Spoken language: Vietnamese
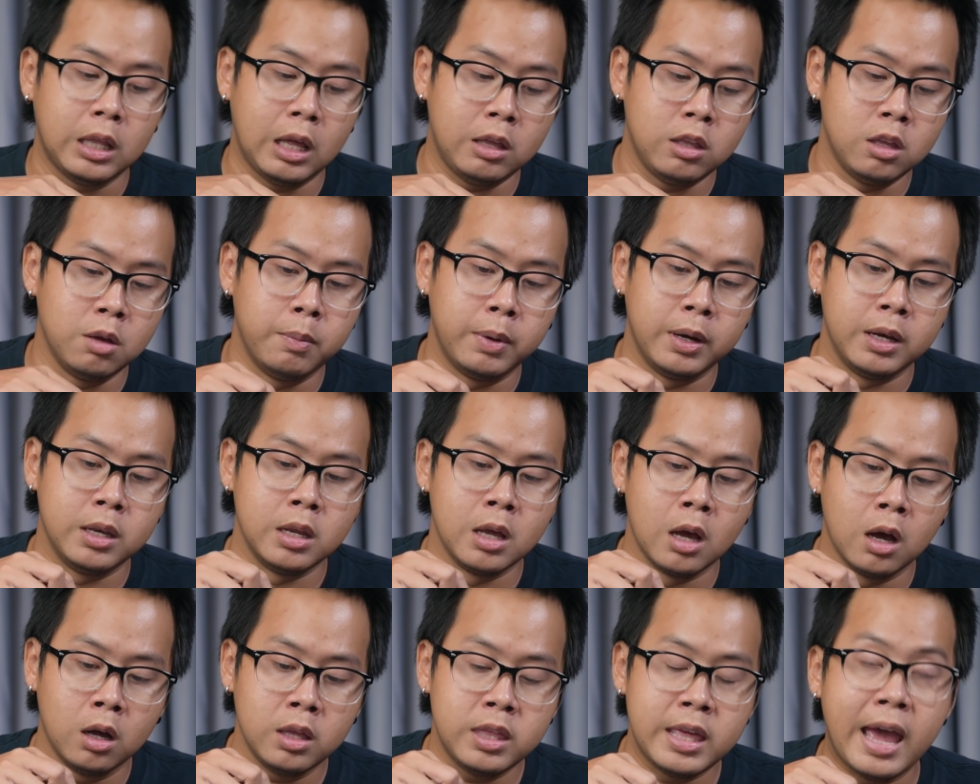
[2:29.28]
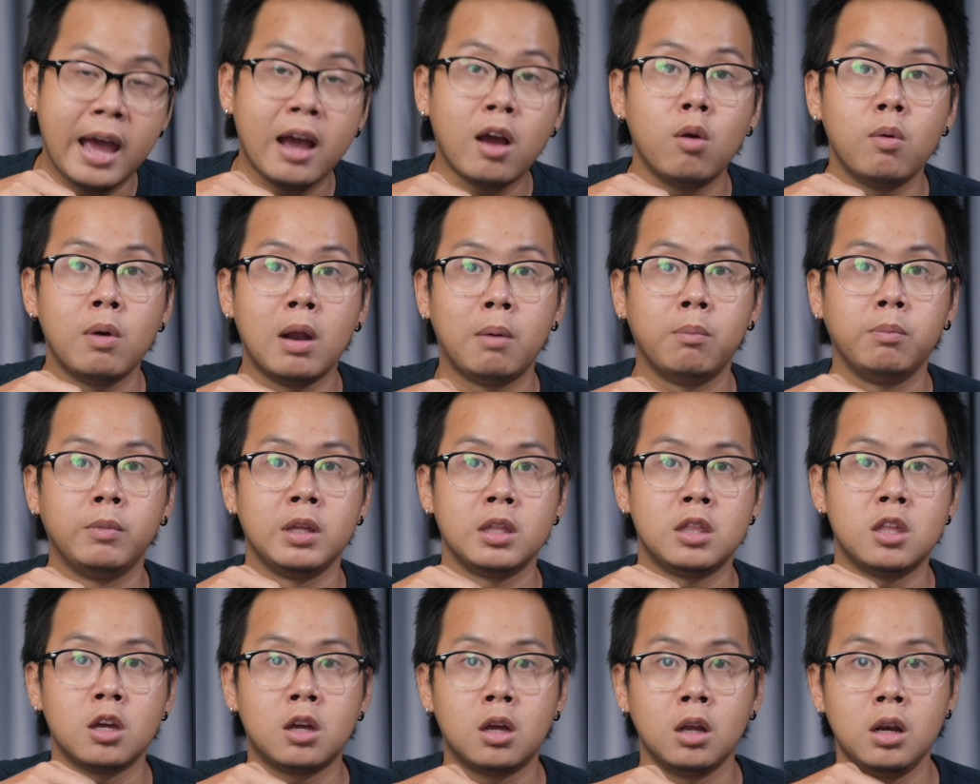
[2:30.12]
theo như mình nhớ giá không lầm thì
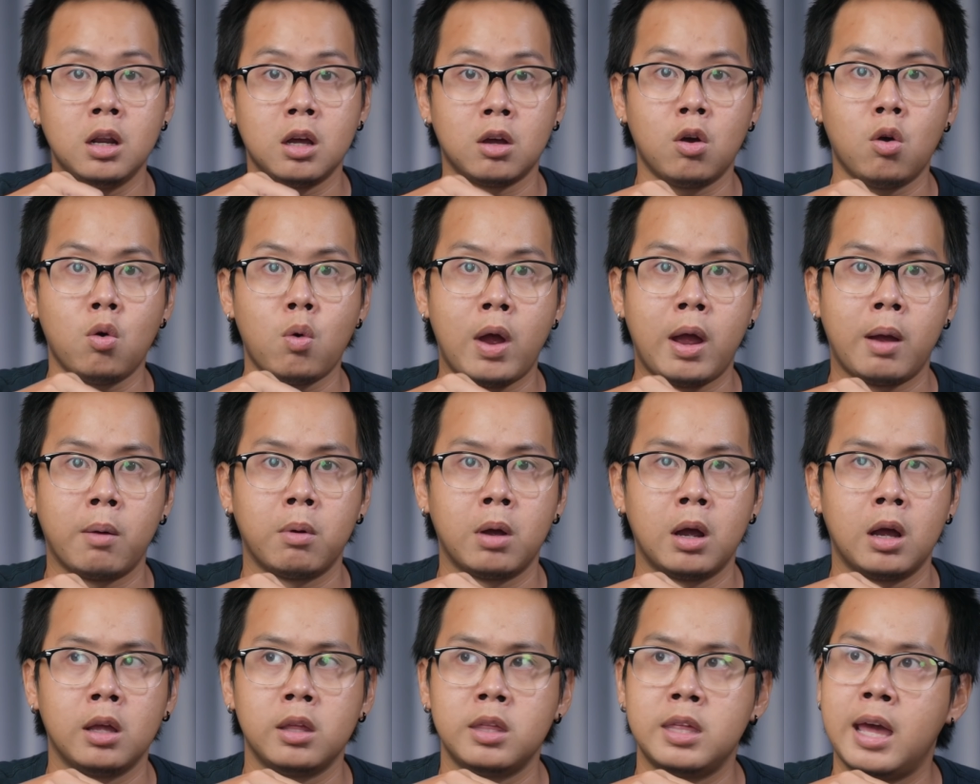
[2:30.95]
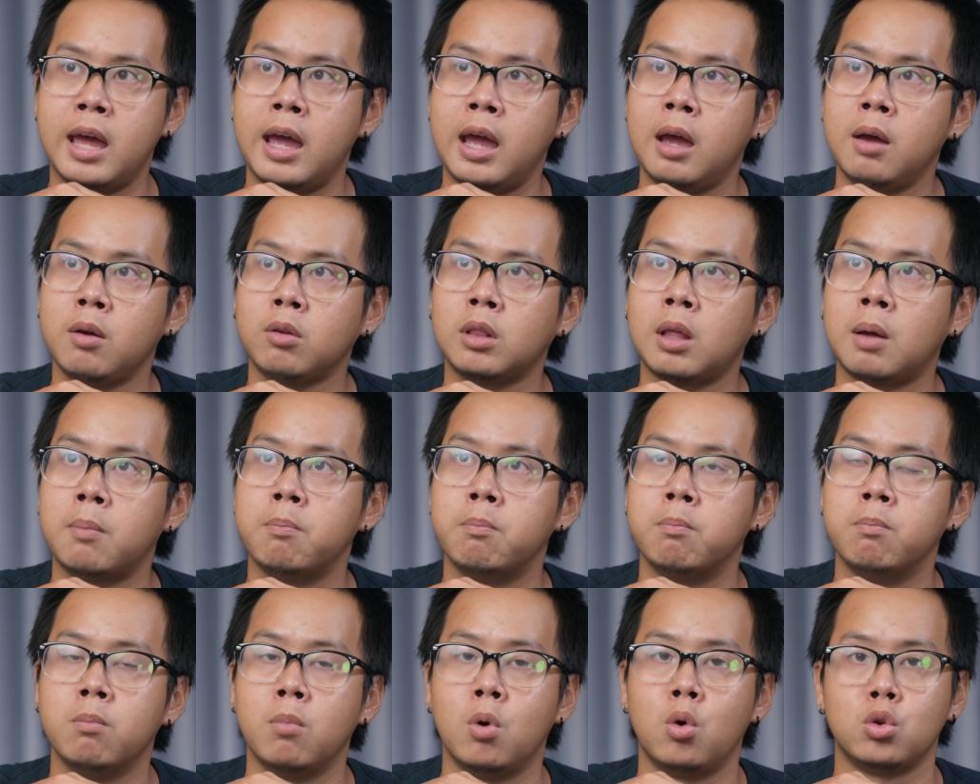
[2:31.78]
chiếc kính này có khoảng à, giá
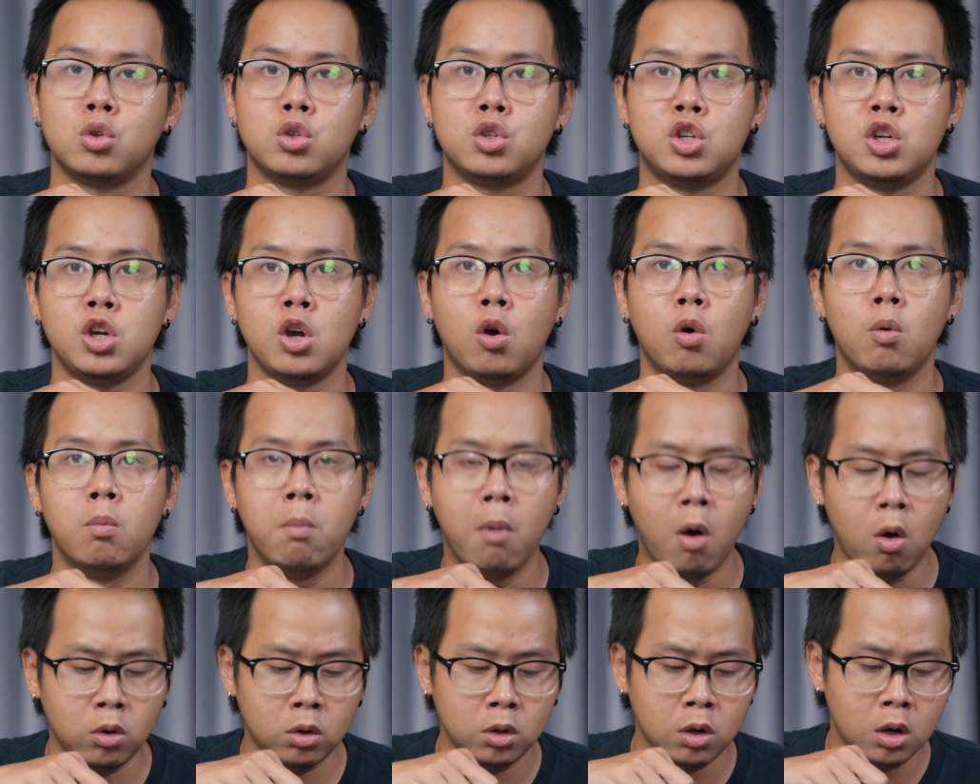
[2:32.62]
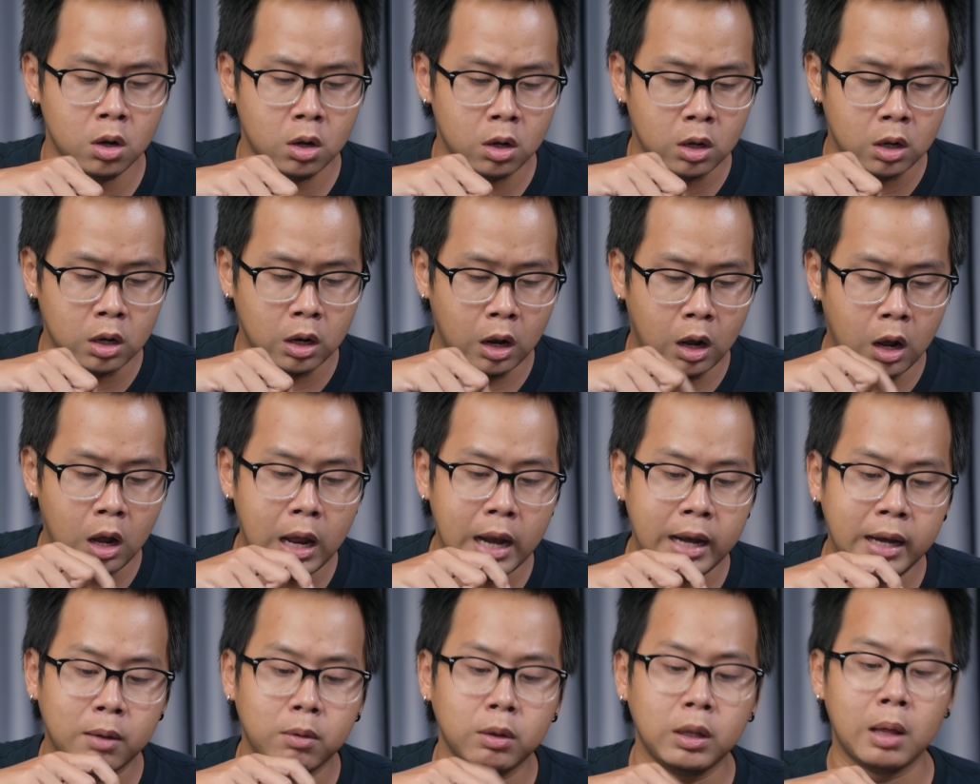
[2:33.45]
tầm 1 triệu mốt đó
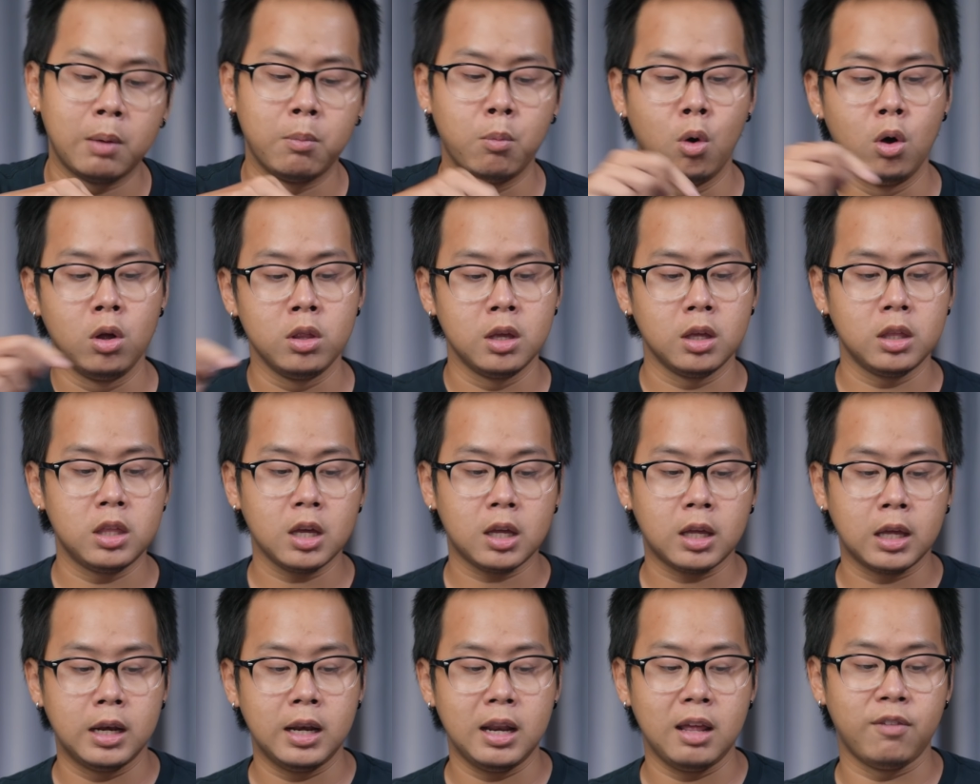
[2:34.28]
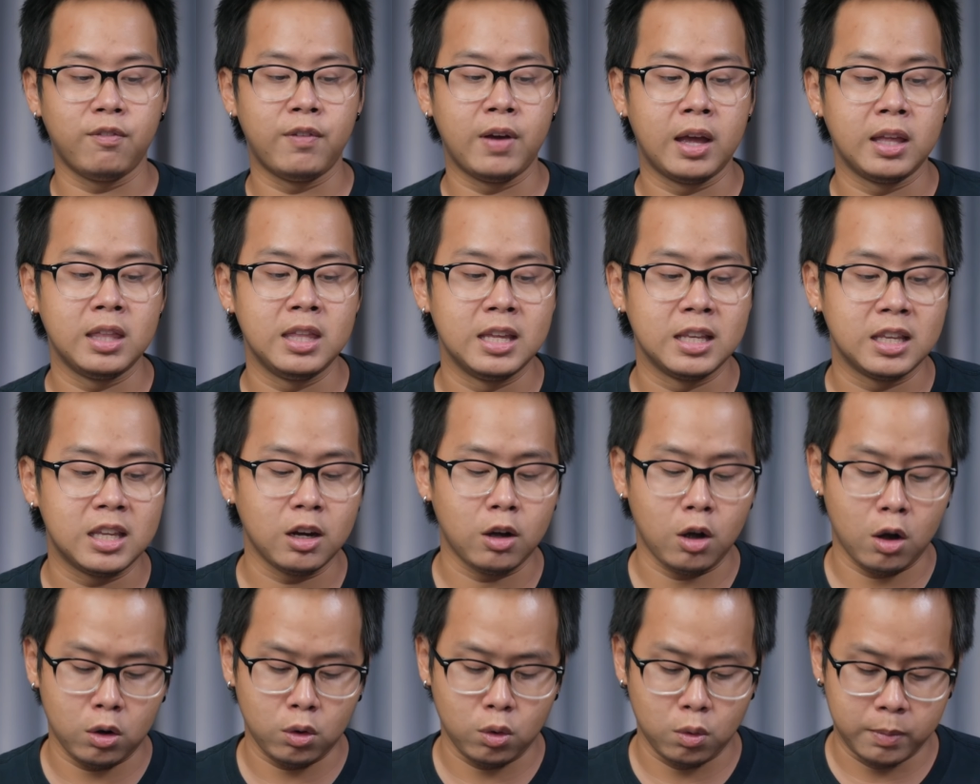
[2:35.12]
anh em có thể mua những chiếc kính này về nhìn chiếc
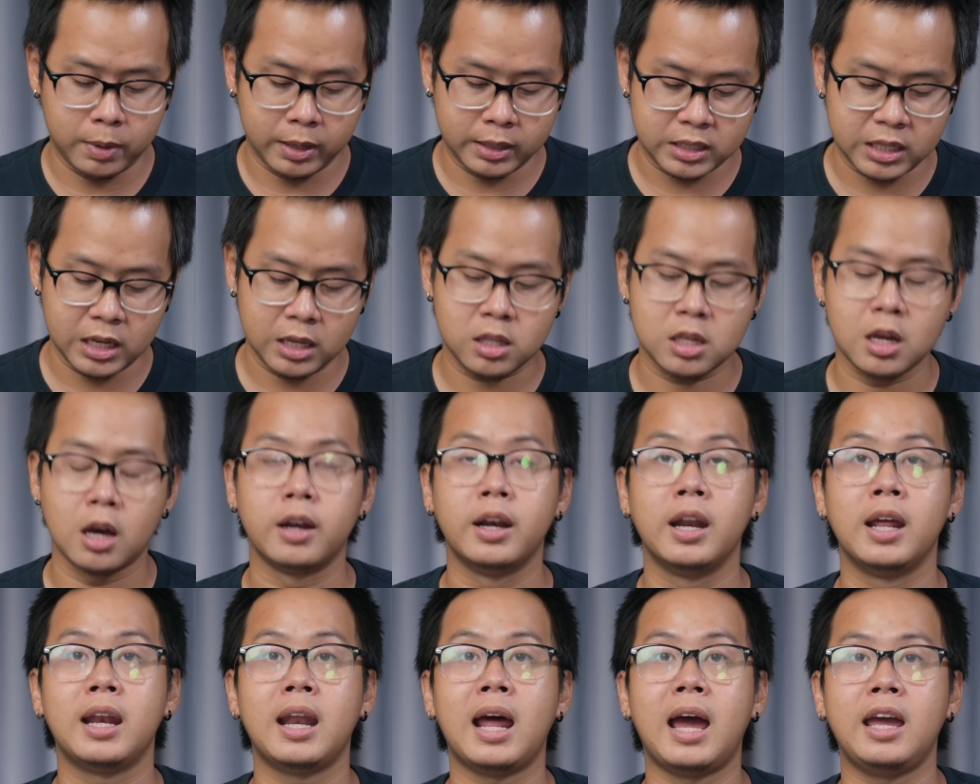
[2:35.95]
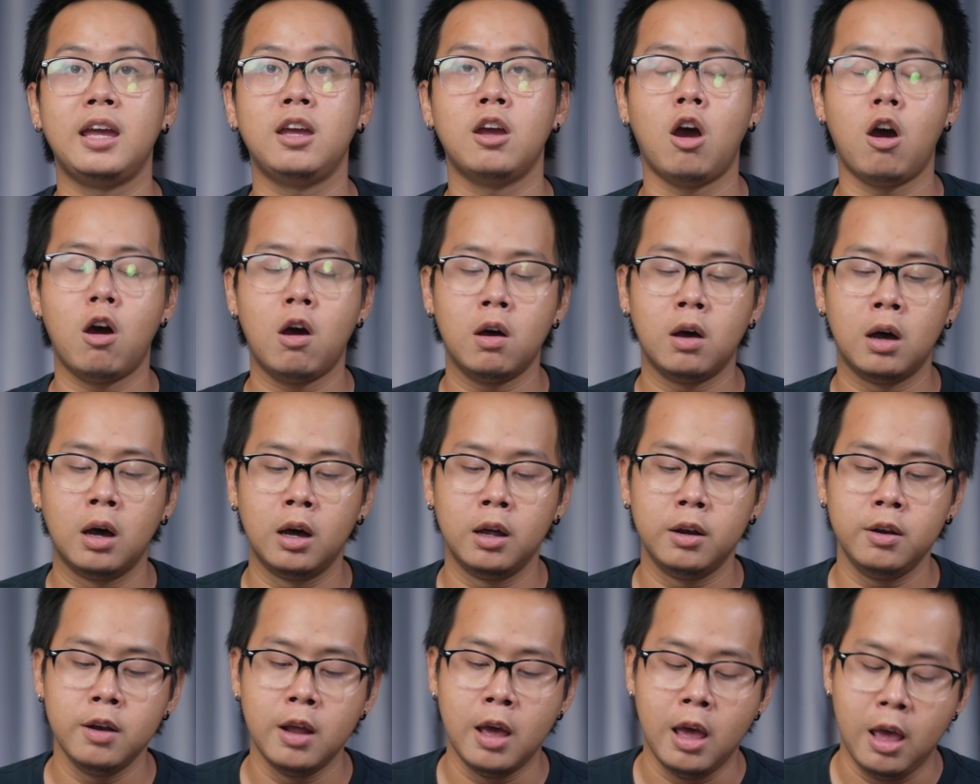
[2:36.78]
nón của mình sẽ trở nên hay ho hơn